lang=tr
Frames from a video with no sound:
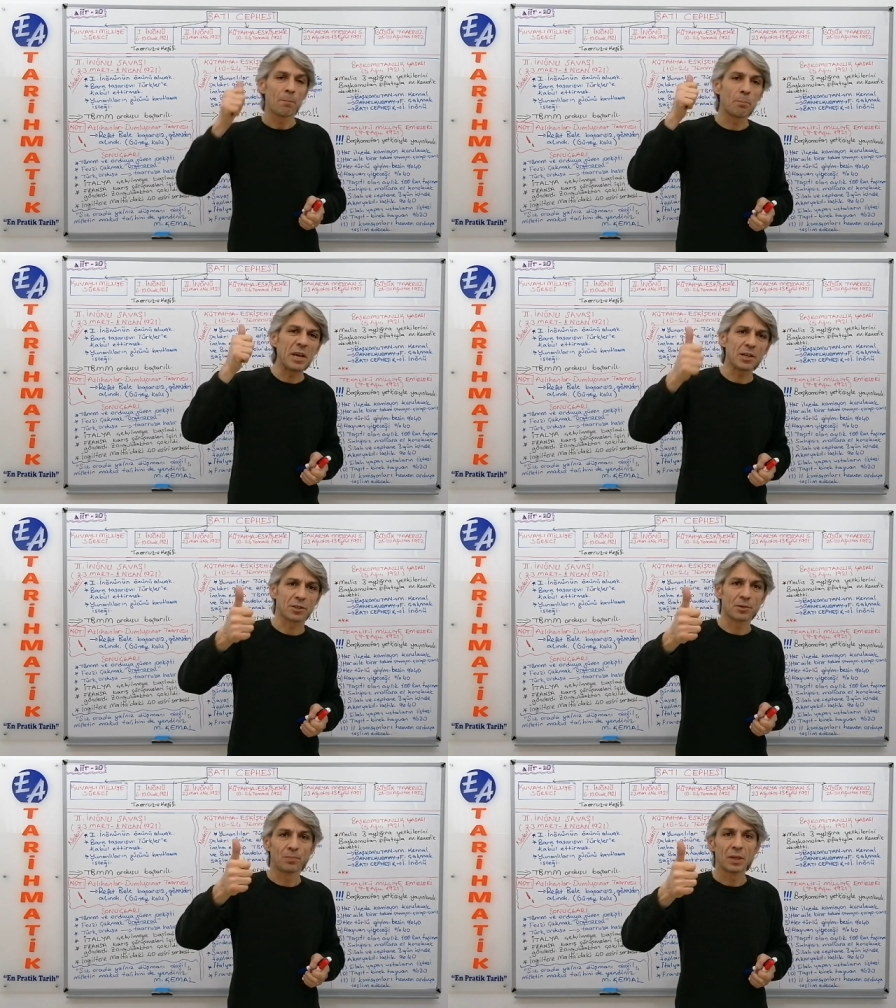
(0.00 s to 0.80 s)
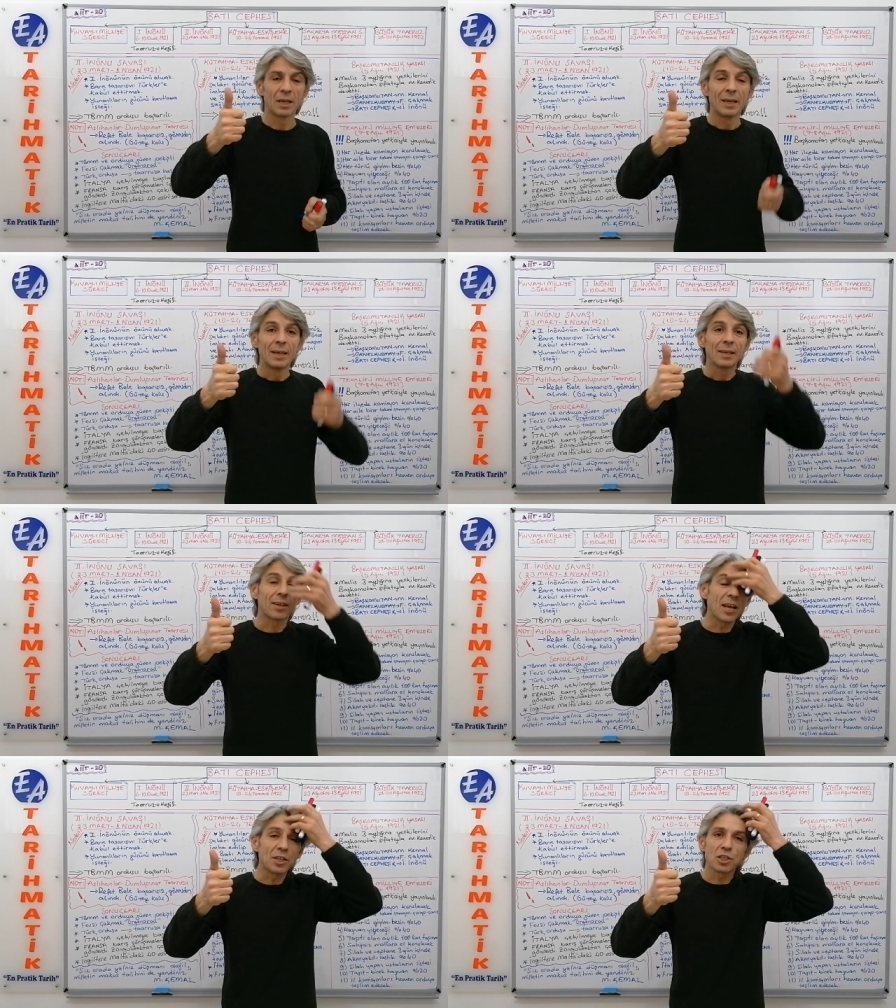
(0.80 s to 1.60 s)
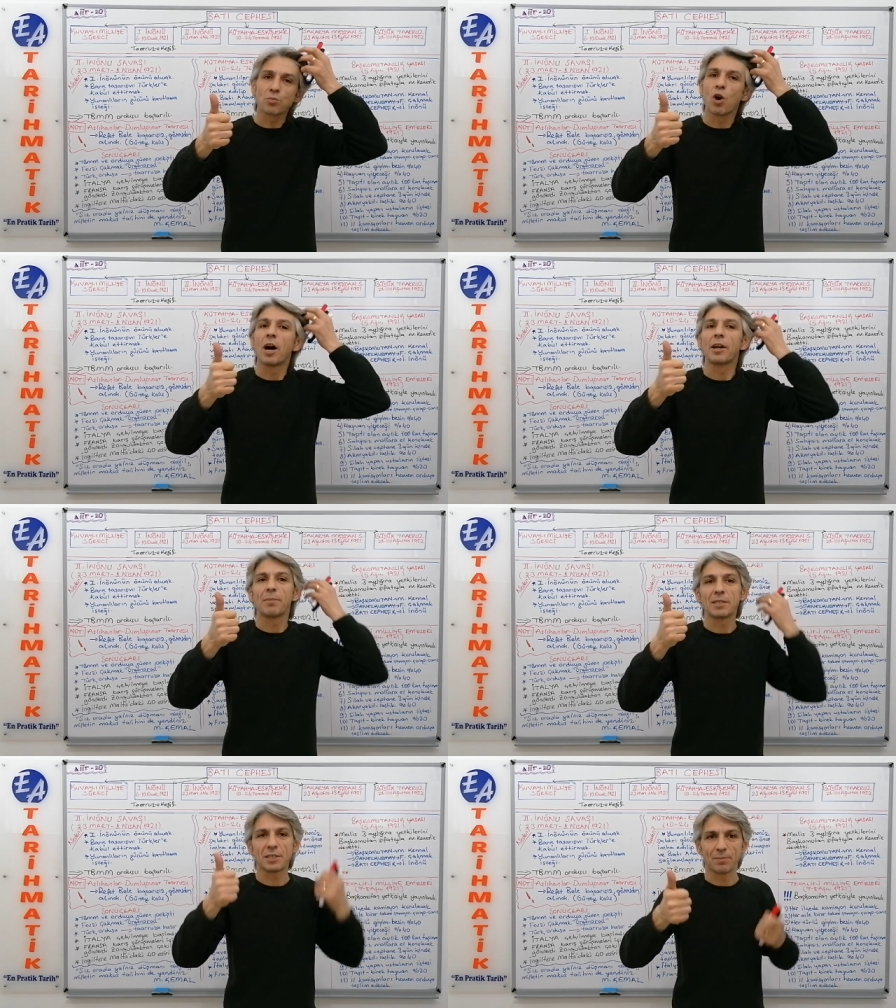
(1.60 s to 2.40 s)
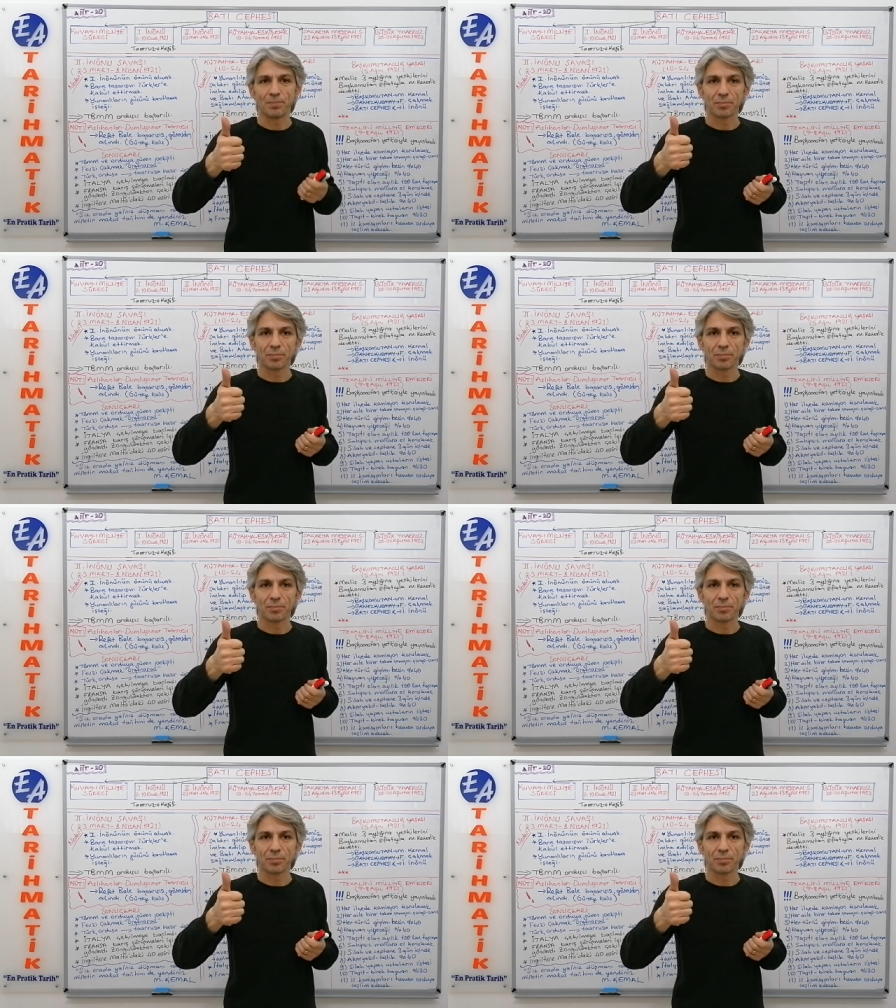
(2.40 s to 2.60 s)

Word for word: 1. Gediz Muharebesi.